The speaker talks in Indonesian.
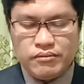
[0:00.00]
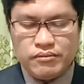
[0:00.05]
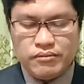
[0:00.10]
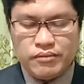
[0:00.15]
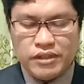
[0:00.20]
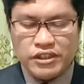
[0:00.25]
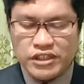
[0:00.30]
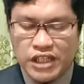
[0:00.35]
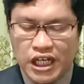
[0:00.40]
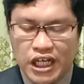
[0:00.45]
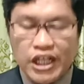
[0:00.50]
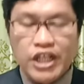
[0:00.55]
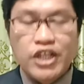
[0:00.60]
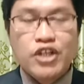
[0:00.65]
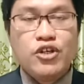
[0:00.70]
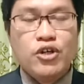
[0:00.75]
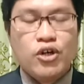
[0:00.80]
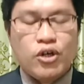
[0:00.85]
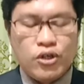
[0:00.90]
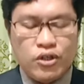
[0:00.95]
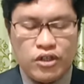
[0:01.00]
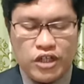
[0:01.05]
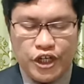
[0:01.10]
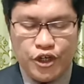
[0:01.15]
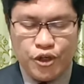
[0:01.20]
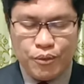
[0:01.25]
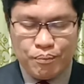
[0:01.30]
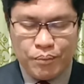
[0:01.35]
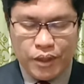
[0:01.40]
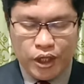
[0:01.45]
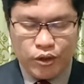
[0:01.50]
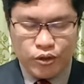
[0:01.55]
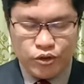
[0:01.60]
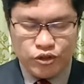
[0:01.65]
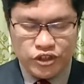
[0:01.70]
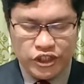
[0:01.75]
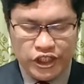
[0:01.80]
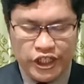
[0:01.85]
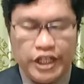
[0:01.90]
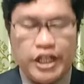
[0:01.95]
Majangin do naidok pakko
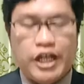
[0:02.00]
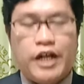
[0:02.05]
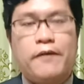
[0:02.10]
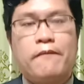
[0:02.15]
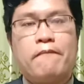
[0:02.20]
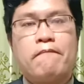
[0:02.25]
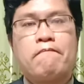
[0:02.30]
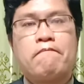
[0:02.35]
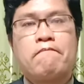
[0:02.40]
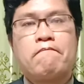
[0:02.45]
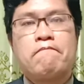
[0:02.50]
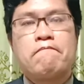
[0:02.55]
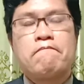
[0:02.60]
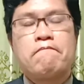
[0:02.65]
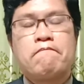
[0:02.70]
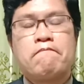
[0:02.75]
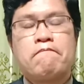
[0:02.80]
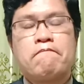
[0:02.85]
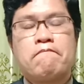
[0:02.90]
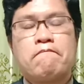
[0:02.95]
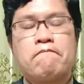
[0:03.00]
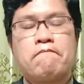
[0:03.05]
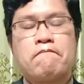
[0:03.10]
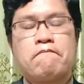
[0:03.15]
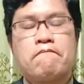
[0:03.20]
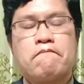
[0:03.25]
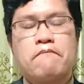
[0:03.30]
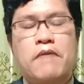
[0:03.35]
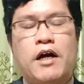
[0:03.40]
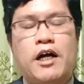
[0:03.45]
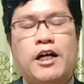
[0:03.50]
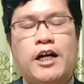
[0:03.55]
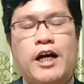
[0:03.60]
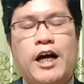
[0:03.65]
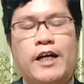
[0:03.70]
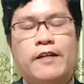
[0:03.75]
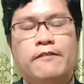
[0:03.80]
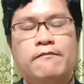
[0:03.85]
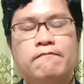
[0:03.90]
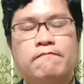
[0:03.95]
sidea.
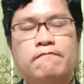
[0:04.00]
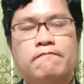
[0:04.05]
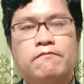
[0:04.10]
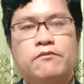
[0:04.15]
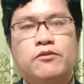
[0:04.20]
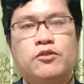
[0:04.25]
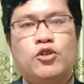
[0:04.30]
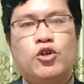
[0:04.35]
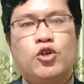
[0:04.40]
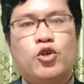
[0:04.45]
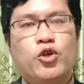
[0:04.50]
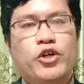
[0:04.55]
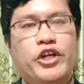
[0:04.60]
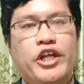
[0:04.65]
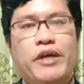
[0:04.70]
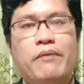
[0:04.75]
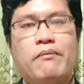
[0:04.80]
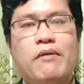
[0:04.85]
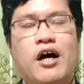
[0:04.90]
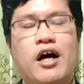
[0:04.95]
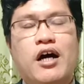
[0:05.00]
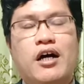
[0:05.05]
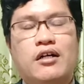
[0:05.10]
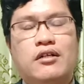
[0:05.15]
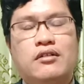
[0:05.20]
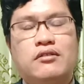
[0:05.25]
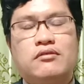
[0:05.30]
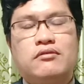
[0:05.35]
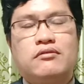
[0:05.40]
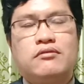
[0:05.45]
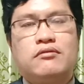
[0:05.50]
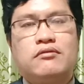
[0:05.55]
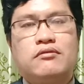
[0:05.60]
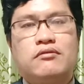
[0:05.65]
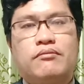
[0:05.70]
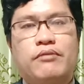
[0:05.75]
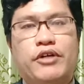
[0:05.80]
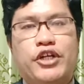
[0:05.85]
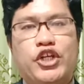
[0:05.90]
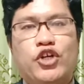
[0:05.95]
Bahkan dong do deba
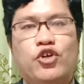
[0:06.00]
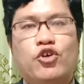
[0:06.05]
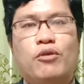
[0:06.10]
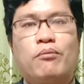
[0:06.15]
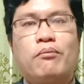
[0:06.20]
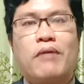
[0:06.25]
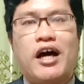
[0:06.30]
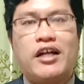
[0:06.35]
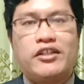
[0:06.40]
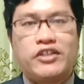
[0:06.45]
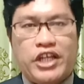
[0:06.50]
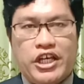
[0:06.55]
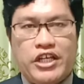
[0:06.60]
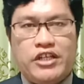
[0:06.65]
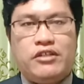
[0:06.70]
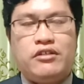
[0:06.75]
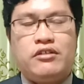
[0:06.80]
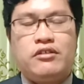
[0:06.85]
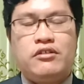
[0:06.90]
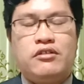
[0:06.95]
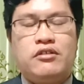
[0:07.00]
meningon mate